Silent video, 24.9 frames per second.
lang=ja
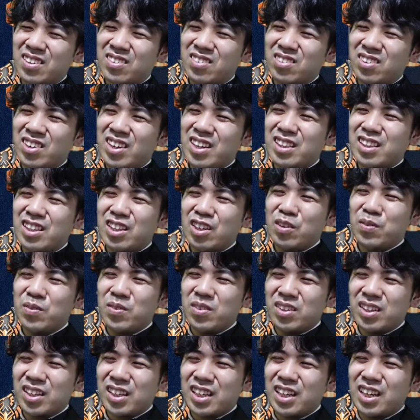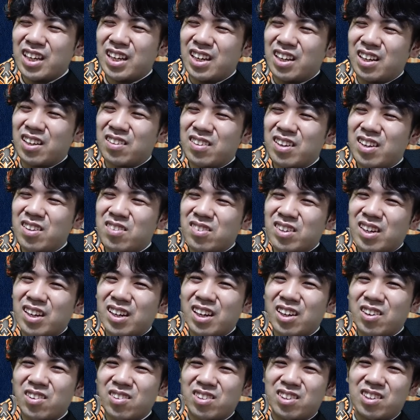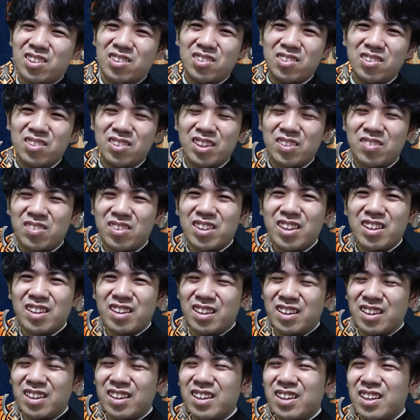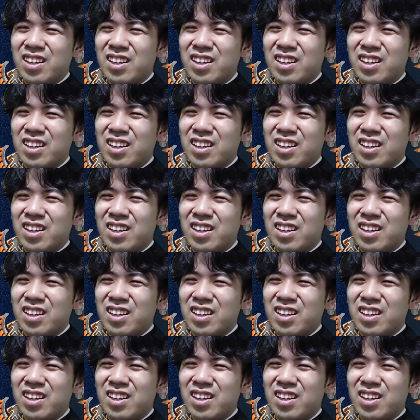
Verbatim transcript: その減ってる分だけサイズが上がるっていうやついたじゃん。